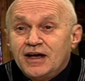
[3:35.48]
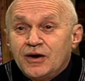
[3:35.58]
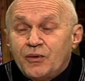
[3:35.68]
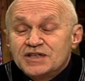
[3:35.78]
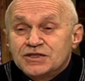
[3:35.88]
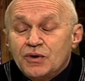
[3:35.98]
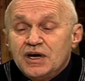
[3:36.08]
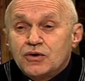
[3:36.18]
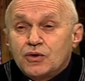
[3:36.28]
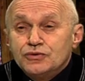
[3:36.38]
Questo è
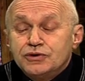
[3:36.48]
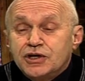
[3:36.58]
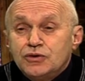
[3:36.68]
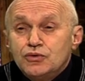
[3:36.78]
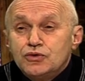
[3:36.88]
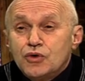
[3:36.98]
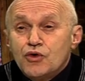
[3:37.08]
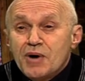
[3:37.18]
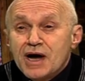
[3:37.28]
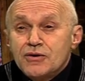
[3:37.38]
il contenuto
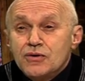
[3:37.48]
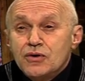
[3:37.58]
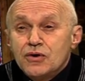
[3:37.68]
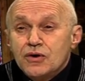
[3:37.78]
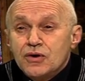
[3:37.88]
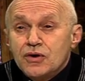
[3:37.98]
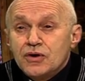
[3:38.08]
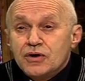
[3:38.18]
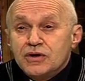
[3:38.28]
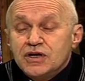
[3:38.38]
umano
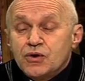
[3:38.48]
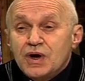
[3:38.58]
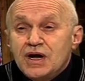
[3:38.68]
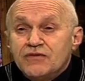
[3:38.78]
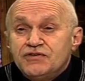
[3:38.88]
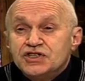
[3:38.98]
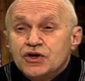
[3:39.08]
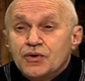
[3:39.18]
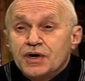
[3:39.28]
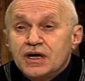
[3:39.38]
di quella
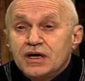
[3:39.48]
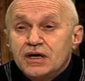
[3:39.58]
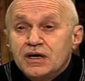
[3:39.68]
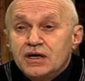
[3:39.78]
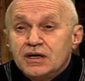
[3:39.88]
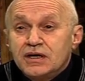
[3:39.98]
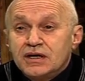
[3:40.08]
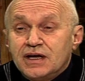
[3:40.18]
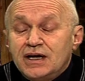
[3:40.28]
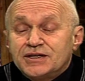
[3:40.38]
visione
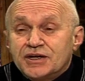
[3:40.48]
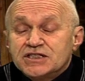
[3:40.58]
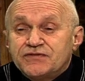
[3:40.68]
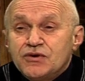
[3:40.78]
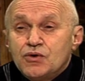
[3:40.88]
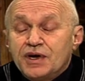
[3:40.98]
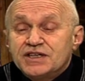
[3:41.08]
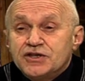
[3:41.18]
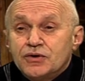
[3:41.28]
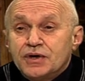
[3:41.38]
della
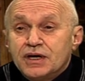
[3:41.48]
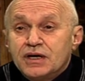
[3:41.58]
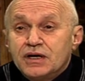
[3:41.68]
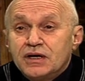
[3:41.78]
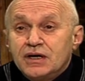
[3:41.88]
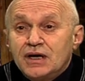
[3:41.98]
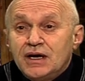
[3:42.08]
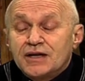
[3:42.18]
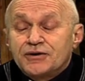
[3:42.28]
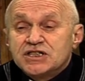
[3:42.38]
trasfigurazione.
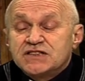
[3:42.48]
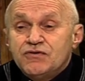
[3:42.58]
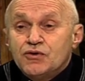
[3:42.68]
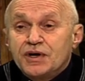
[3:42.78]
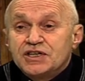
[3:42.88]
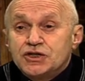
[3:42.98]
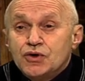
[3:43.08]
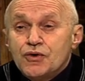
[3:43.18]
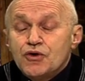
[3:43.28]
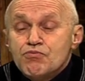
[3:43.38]
La
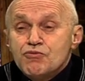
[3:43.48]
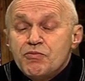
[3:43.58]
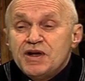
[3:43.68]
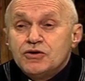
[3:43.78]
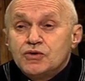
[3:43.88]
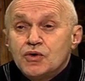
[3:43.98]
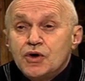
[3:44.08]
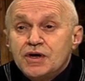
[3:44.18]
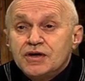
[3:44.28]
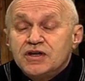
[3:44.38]
trasfigurazione, un momento
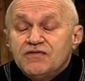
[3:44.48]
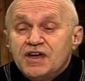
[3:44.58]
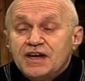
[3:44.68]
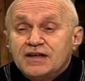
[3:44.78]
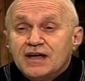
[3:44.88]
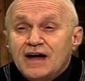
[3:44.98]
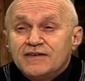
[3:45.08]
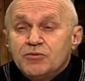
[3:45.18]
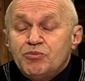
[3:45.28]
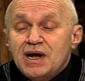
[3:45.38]
di verità,
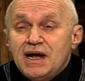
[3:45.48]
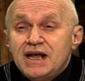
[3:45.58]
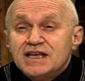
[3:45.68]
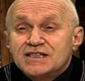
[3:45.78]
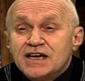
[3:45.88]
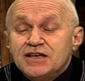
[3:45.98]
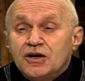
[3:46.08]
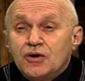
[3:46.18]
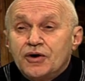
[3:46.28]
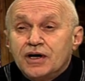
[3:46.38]
di bellezza e di
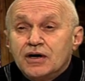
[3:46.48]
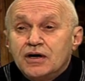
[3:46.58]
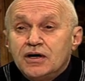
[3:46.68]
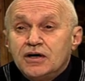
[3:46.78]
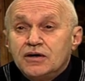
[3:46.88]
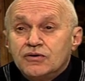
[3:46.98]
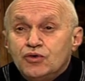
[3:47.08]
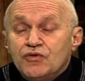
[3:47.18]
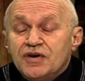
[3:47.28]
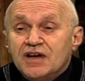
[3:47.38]
gloria,
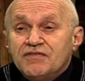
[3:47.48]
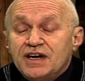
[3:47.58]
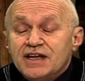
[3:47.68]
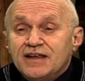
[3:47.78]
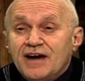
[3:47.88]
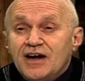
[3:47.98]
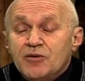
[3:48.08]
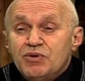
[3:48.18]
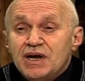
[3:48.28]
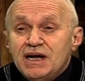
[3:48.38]
dove la verità e la
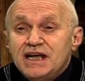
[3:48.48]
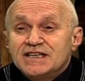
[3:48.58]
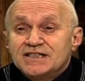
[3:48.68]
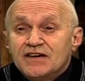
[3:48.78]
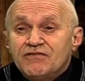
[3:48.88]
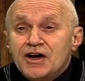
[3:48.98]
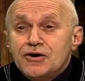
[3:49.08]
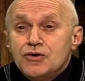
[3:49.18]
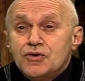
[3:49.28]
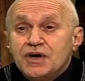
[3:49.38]
bellezza
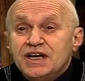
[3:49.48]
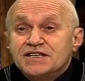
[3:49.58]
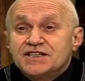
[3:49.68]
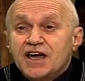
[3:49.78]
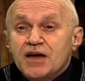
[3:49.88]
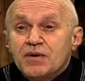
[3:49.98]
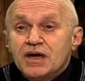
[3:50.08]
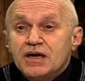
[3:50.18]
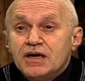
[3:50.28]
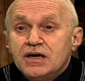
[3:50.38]
vanno
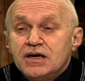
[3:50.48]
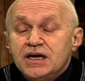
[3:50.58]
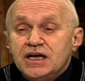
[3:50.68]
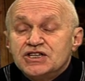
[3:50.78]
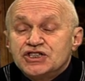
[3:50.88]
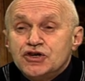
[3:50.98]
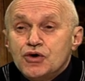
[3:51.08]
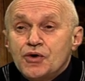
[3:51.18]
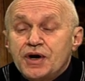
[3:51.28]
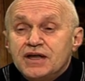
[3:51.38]
insieme, il
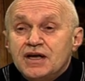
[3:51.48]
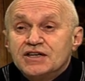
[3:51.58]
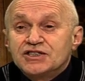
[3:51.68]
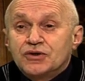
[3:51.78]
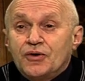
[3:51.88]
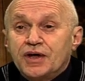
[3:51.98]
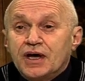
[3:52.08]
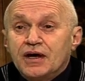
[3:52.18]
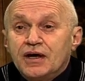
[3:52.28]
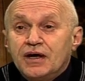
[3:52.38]
Signore della
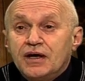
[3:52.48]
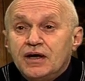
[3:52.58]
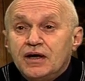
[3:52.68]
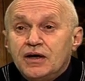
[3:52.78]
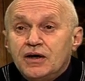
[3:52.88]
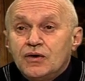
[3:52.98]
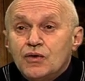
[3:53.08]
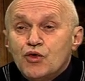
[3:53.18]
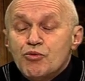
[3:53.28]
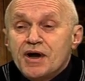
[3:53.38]
storia.
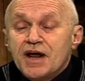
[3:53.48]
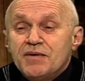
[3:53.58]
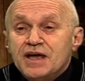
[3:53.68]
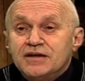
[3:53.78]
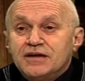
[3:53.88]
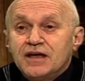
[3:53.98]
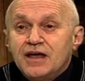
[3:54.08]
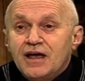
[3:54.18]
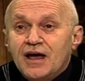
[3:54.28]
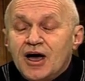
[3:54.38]
Umanamente
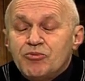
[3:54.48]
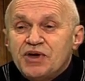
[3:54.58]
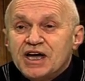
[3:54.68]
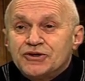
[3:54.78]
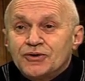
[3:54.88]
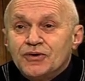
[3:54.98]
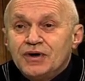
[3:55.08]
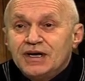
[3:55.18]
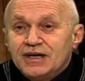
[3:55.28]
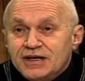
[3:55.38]
a Pietro,
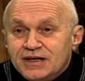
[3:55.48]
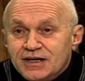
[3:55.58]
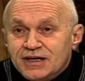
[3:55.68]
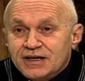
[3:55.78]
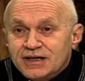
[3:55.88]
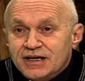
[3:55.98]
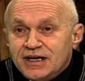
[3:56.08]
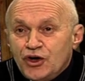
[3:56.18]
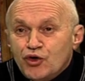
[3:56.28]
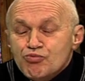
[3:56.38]

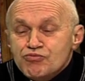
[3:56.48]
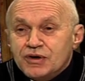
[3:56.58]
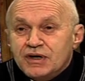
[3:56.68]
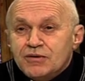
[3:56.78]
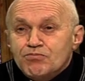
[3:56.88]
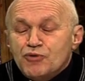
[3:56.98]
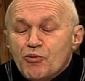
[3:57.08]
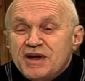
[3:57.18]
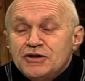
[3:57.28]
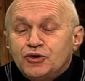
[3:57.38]
in un
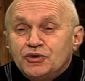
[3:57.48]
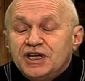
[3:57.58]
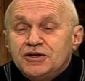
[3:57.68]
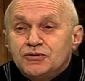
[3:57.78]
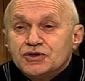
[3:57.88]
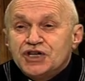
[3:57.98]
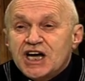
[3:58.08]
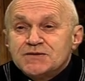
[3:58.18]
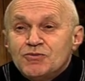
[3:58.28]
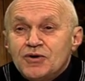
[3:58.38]
momento di
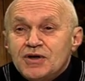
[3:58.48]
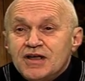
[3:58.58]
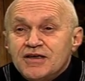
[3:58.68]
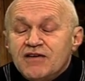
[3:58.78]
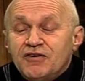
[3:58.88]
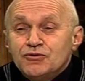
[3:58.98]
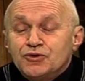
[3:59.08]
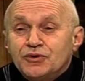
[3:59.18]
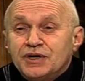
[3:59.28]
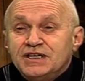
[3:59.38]
entusiasmo, gli è
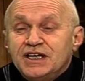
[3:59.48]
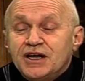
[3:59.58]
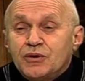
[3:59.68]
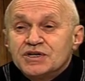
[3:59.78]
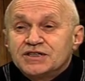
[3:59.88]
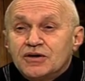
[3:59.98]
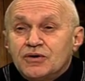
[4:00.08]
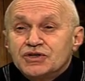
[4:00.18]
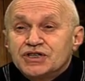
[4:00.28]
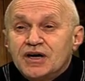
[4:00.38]
venuto da dire questa
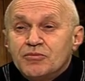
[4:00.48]
cosa